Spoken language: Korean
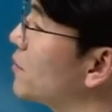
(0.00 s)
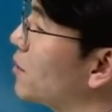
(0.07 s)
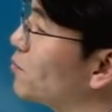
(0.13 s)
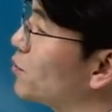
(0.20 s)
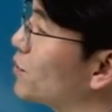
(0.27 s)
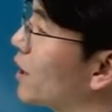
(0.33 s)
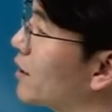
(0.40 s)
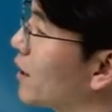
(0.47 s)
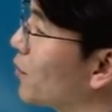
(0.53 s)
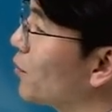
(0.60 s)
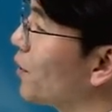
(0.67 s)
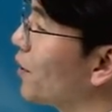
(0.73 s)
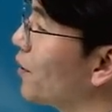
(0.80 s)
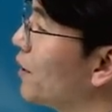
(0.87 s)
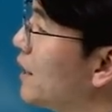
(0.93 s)
납부 다
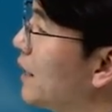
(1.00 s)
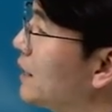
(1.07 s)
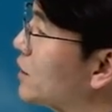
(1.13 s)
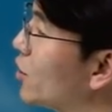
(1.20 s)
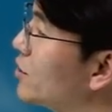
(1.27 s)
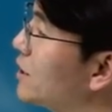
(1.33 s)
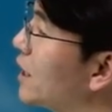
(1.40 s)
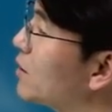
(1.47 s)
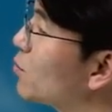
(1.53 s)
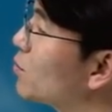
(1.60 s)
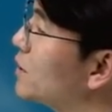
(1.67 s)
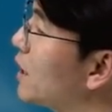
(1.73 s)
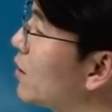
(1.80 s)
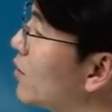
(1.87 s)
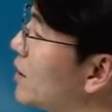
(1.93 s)
되고요.
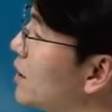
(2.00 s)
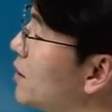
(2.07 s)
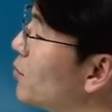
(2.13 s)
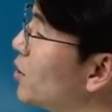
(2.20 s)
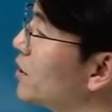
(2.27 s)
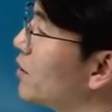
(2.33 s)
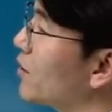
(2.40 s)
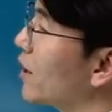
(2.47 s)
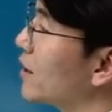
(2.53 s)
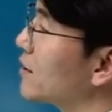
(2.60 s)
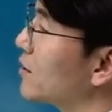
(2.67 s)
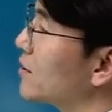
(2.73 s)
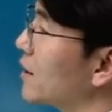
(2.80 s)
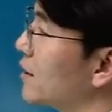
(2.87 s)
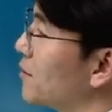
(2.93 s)
전자통장과 팀원이 거래
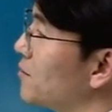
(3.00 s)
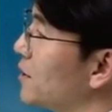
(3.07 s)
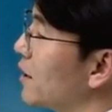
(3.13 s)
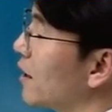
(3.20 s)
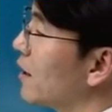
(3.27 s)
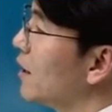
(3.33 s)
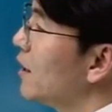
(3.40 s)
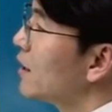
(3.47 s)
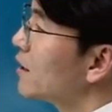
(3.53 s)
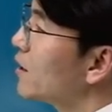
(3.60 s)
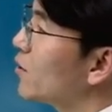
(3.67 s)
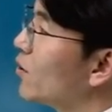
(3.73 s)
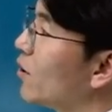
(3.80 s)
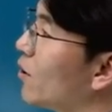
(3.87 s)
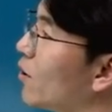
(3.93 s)
같은 거 다 됩니다.
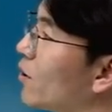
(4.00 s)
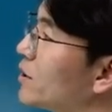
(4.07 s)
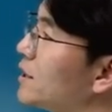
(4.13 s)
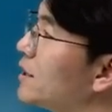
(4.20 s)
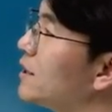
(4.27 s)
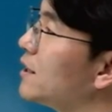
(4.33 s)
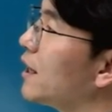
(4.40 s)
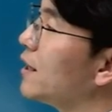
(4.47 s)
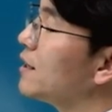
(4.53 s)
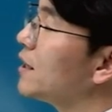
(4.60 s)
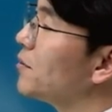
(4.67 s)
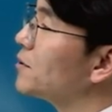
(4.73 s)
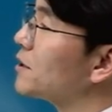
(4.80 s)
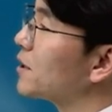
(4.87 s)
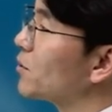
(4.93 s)
그리고 CD
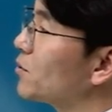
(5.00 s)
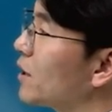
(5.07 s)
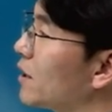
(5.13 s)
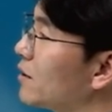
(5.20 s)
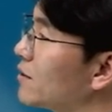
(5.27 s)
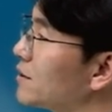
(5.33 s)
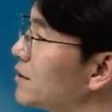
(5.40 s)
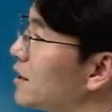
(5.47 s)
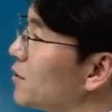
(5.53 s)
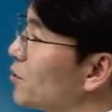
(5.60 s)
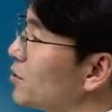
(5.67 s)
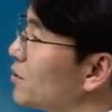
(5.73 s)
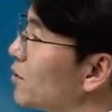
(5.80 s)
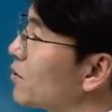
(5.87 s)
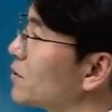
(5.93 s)
ATM에서 제공되는 것은
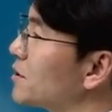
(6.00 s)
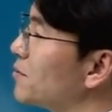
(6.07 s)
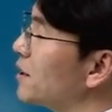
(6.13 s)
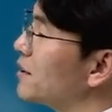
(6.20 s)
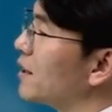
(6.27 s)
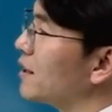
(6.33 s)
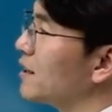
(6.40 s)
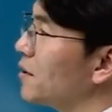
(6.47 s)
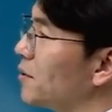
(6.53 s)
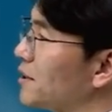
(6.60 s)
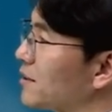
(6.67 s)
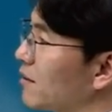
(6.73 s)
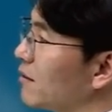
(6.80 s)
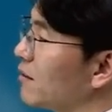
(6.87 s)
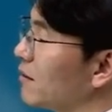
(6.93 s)
기본적으로 스마트
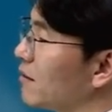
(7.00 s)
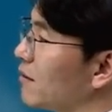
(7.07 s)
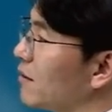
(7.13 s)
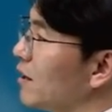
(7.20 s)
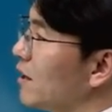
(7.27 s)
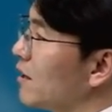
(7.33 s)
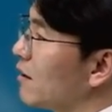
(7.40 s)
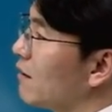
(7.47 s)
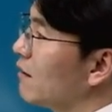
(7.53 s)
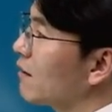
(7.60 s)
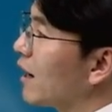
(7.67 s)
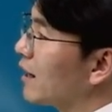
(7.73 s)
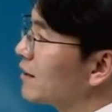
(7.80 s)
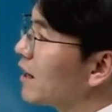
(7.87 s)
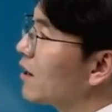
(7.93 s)
ATM에서 어,
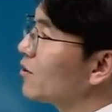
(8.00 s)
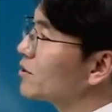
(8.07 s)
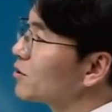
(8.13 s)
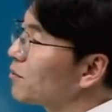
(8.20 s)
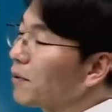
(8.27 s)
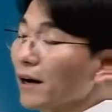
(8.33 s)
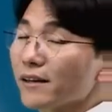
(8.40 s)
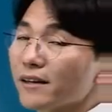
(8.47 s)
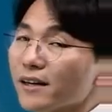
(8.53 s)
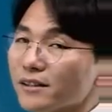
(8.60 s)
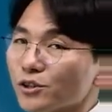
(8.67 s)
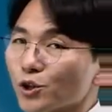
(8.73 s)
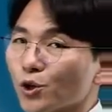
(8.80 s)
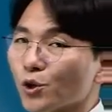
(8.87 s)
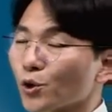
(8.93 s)
가능한 것으로 봐야
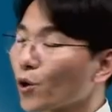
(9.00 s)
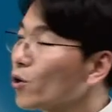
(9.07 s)
되겠죠.